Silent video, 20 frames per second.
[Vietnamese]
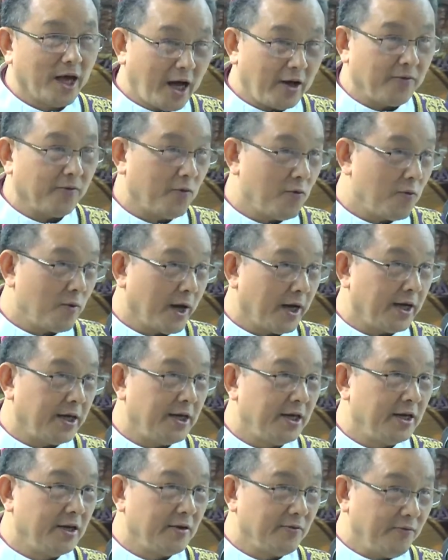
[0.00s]
phúc ấy
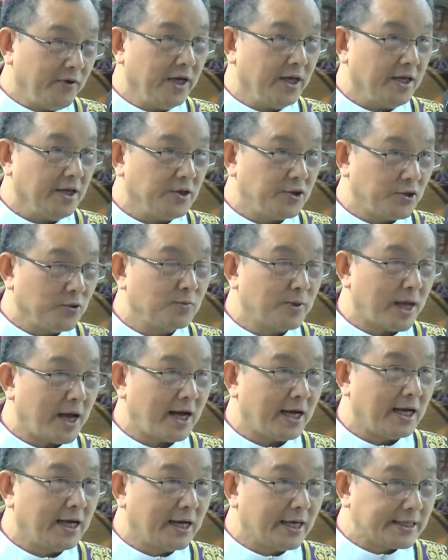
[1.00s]
vì chúng ta
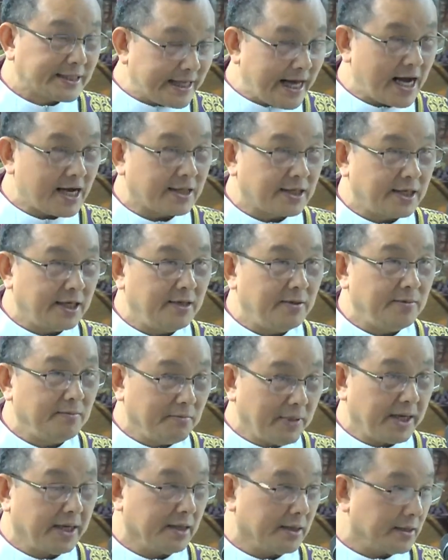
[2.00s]
xác tín
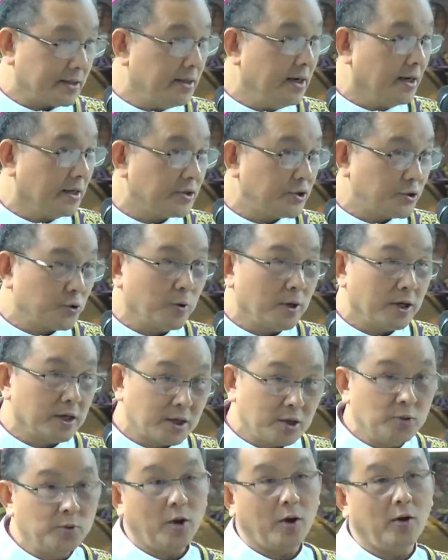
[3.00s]
mình được Chúa
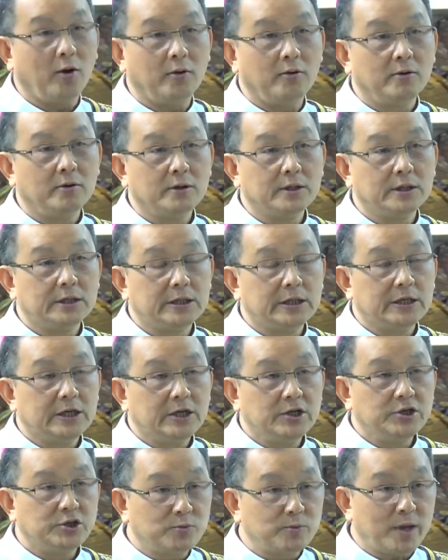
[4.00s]
cứu độ.
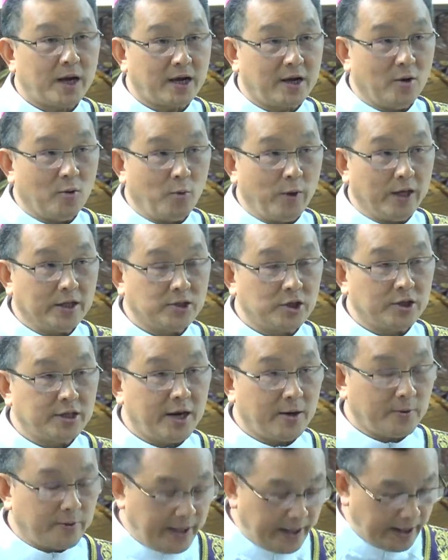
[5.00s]
Chúng ta cầu nguyện cho
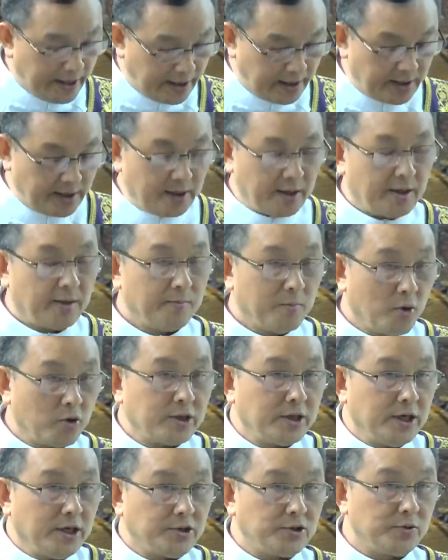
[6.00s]
nhau để mỗi
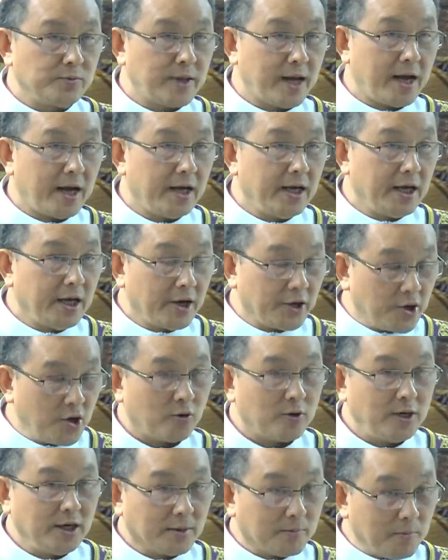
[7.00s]
người chúng ta nỗ
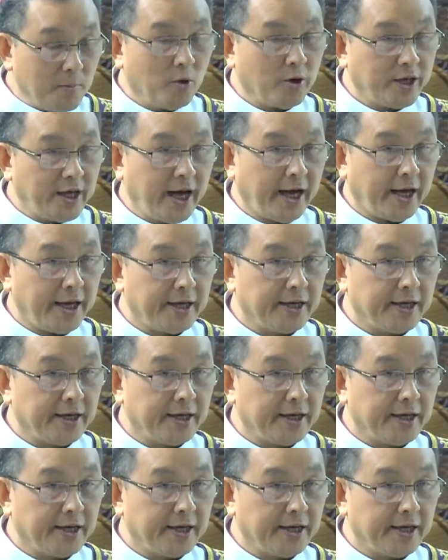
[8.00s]
lực mỗi ngày